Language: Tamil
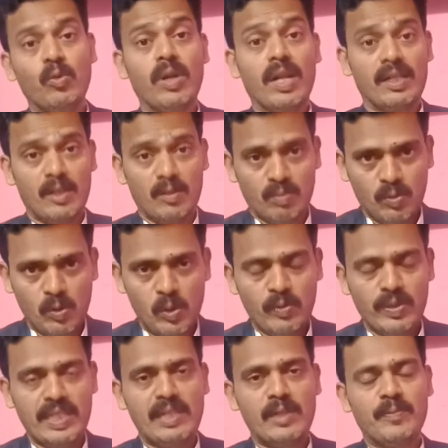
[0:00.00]
உலகம்
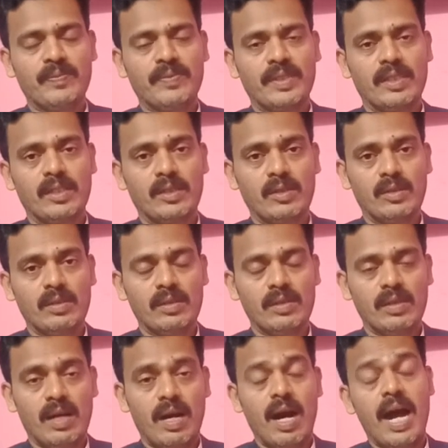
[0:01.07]
முழுவதிலும்
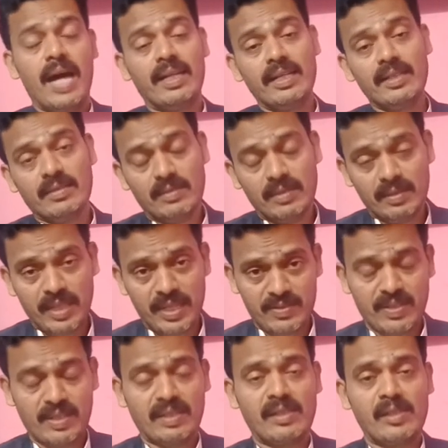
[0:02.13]
அனைத்து
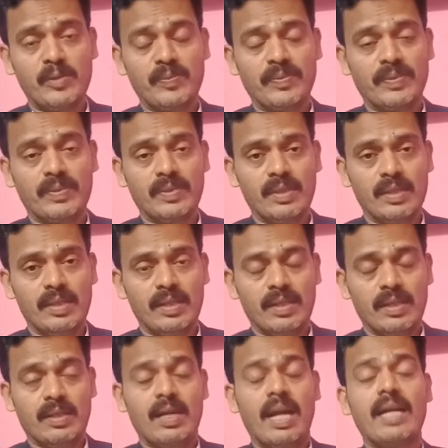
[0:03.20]
தேசங்களும்
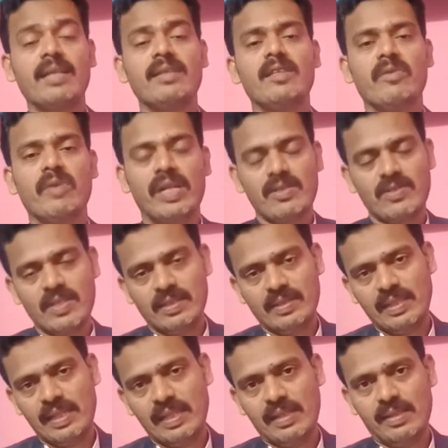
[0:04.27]
கடந்த
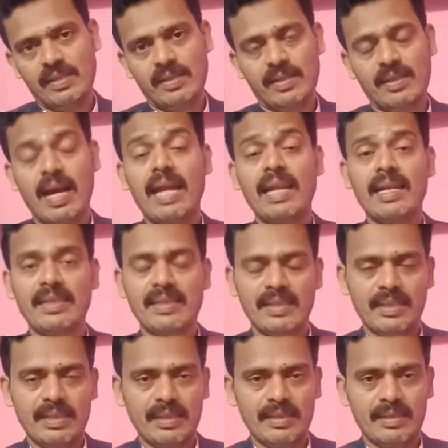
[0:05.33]
வருஷத்தில்
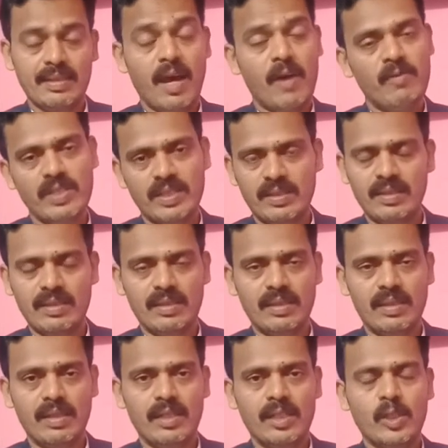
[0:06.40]
கலங்கி தவித்து
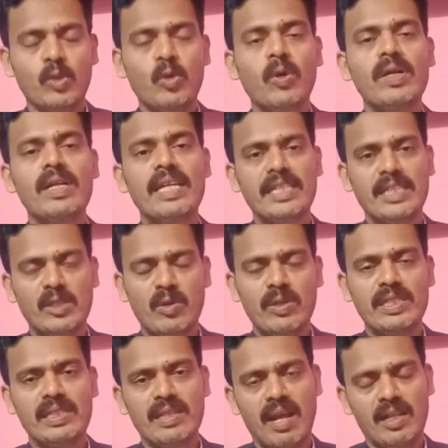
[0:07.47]
கொள்ளை
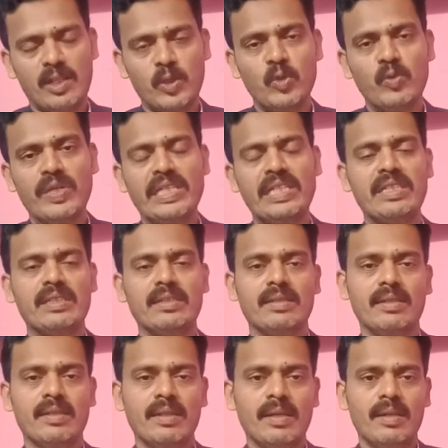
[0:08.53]
நோயினால் துவண்டு
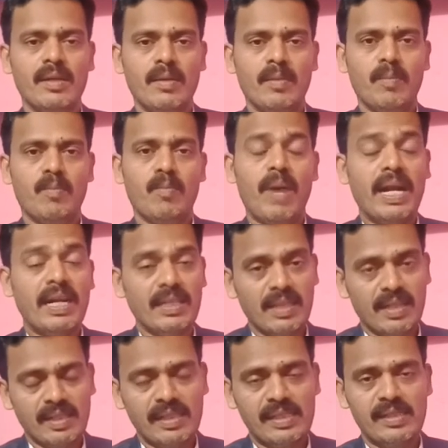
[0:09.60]

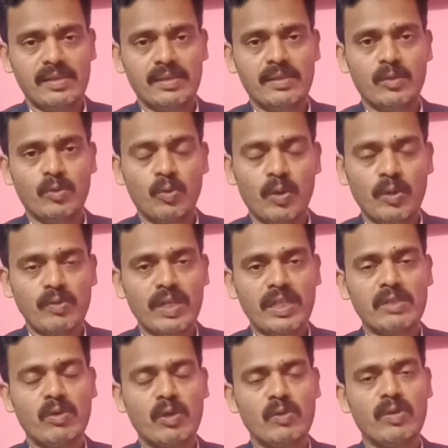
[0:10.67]
மனிதர்கள்
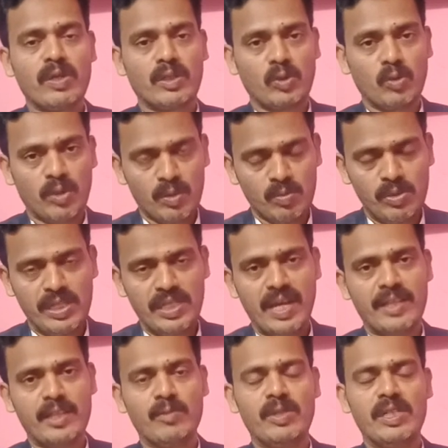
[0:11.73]
ஒருவரை ஒருவர் தொட
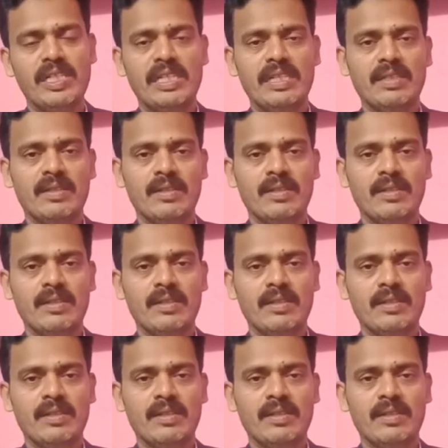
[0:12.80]
முடியாதபடி